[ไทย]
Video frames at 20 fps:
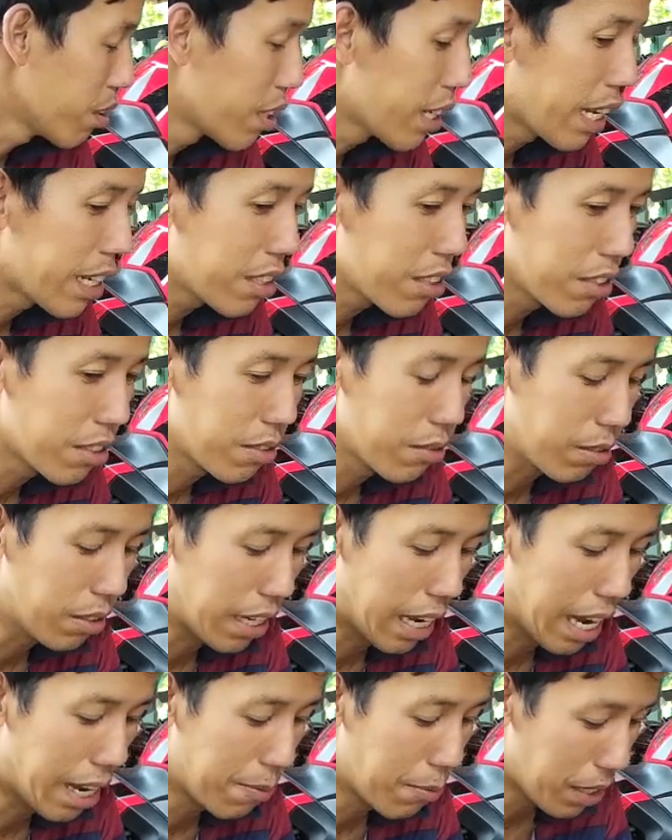ฉะนั้น
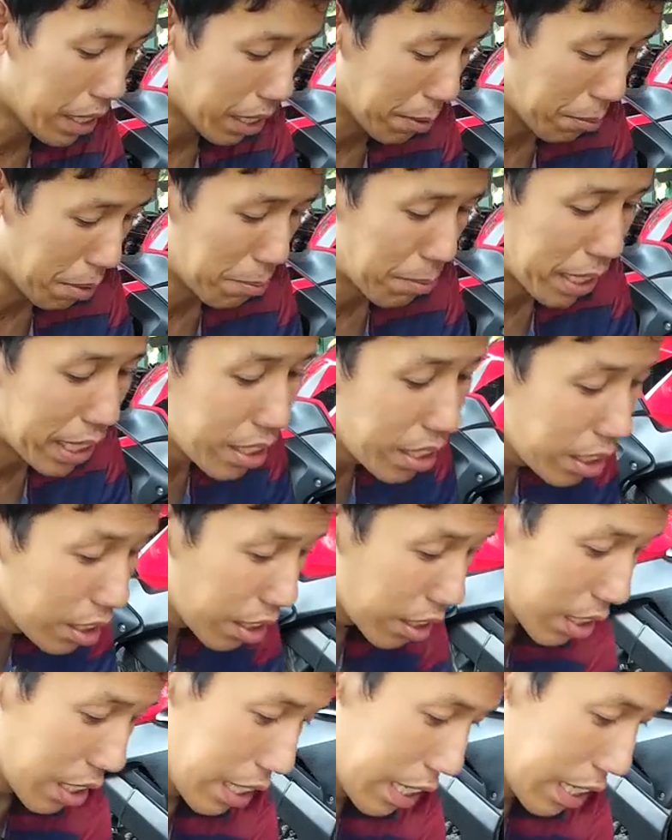ถามว่าแบบไหนดี